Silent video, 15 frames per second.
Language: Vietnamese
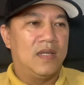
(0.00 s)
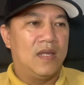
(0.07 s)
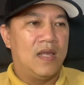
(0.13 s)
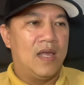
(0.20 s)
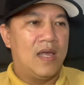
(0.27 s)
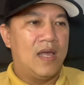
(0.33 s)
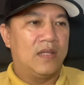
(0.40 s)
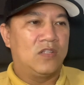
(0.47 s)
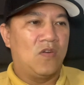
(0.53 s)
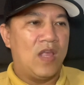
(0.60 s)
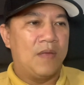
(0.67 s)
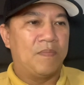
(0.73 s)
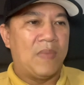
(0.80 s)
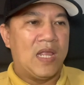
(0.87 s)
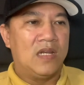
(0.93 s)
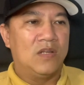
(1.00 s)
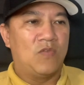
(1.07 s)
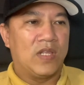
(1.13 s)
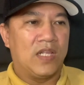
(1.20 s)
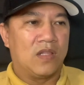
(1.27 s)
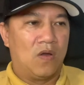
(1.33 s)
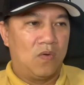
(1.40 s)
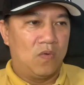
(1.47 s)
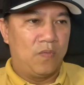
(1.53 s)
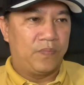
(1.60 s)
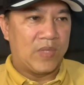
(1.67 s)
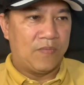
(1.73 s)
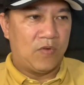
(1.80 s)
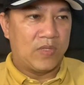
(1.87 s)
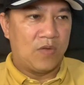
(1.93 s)
à, số 27 đường Hoàng Văn Thụ
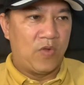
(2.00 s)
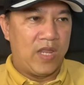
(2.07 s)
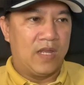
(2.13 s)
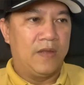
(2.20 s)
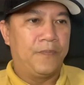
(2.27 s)
thành phố Thái Nguyên